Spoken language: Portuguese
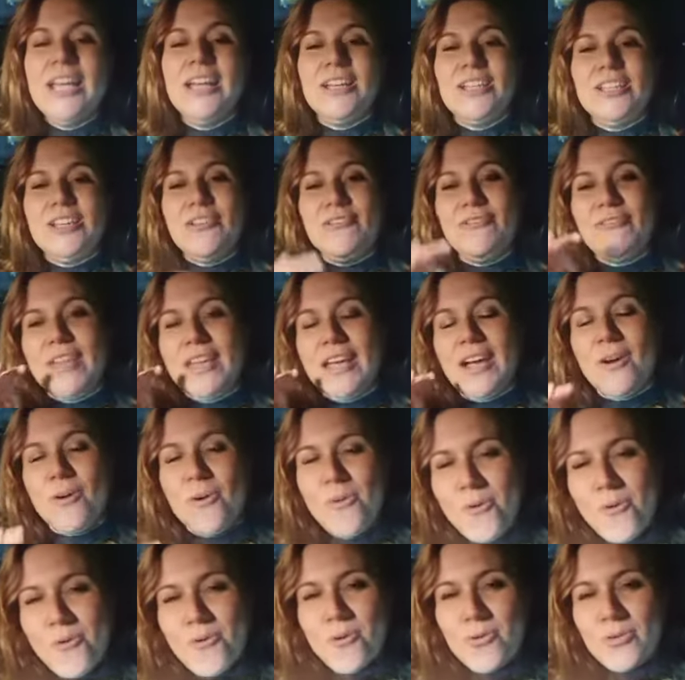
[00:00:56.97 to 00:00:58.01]
de ver
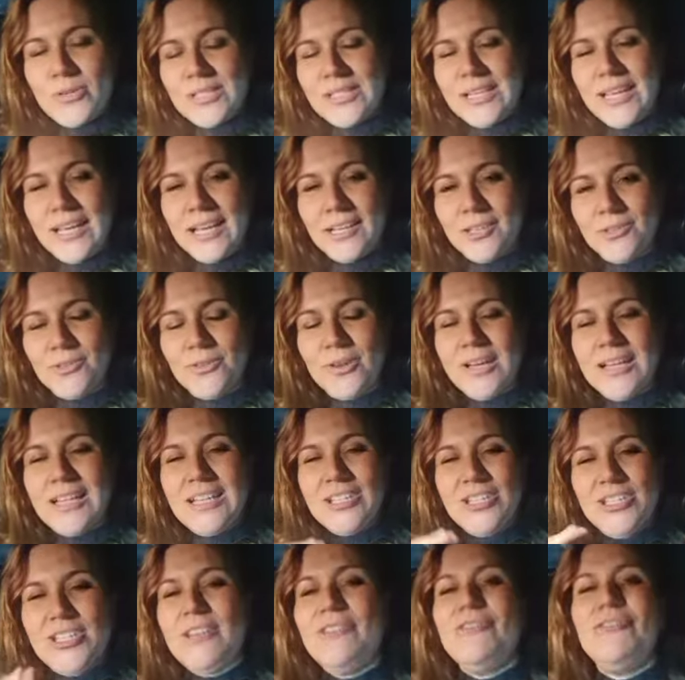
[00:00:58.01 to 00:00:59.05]
um concerto
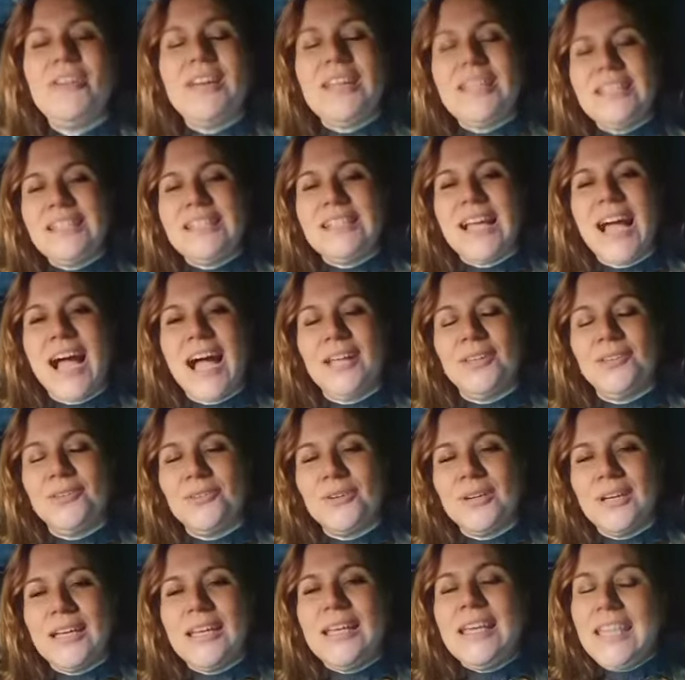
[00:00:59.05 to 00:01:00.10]
diferenciado
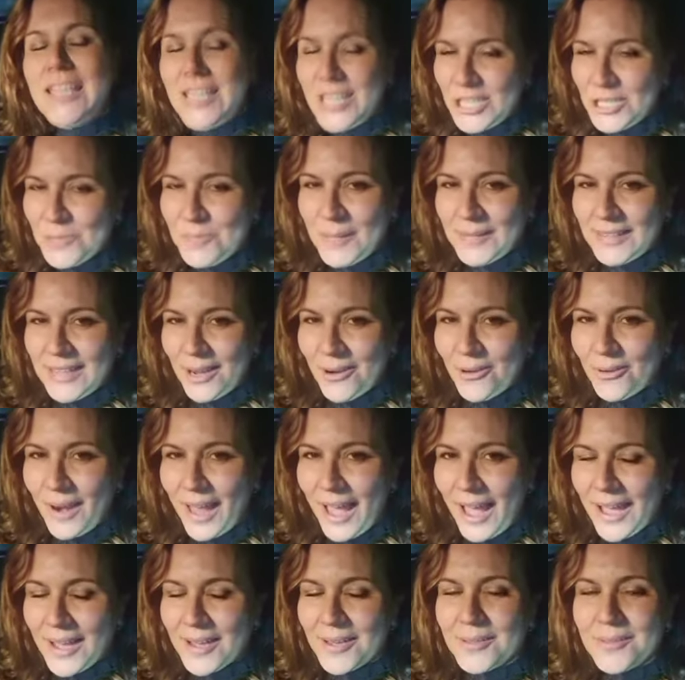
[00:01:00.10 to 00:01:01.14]
e
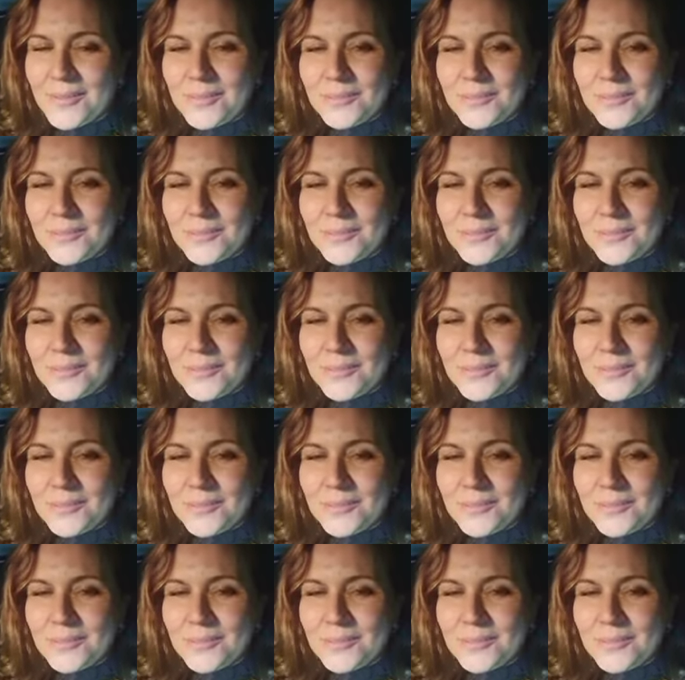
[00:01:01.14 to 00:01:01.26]
espetacular.